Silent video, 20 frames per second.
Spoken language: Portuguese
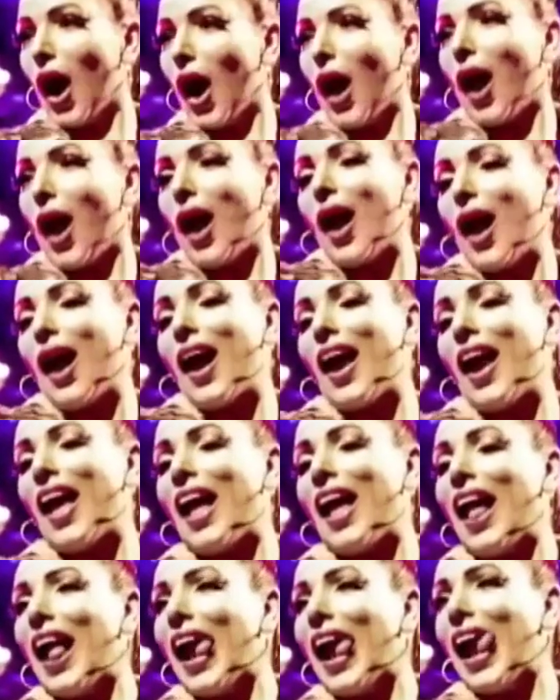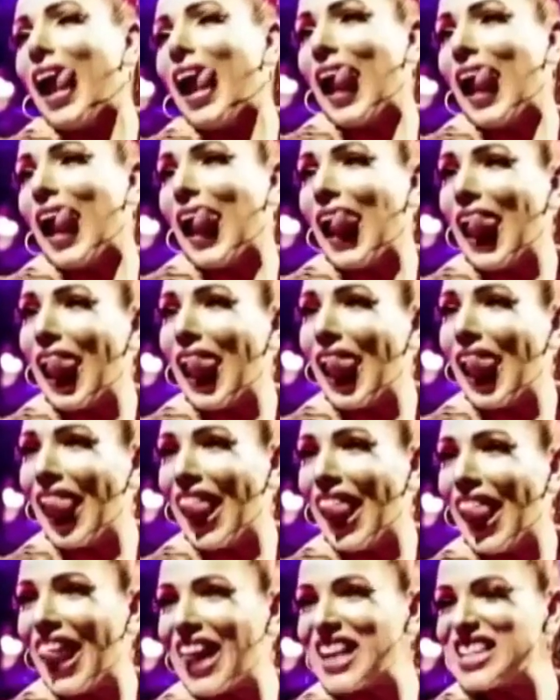dela falar esse
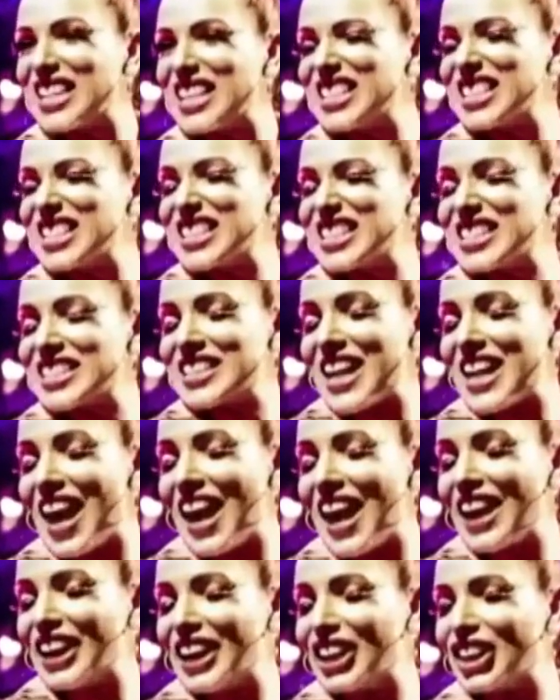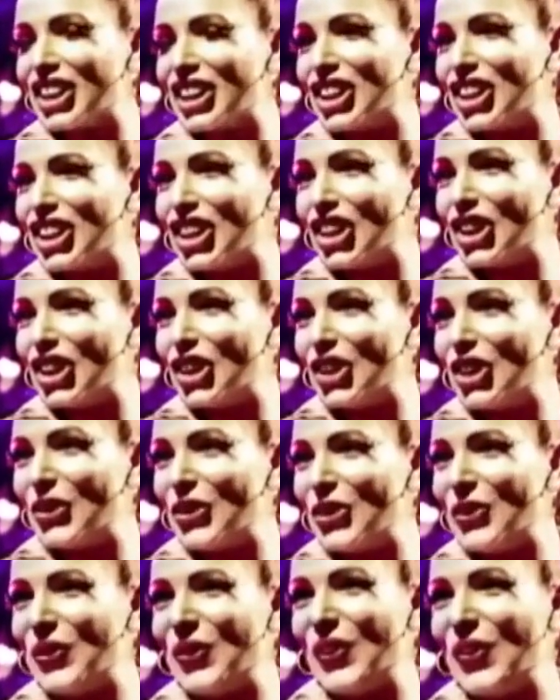idioma que é um inglês rústico e
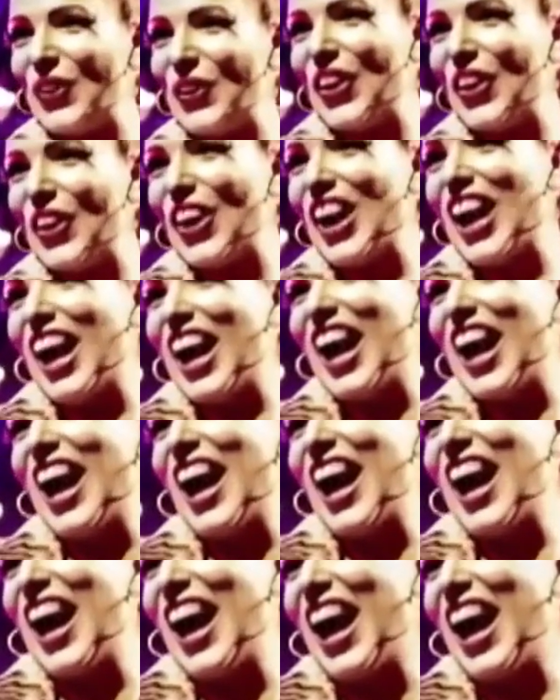rudimentar é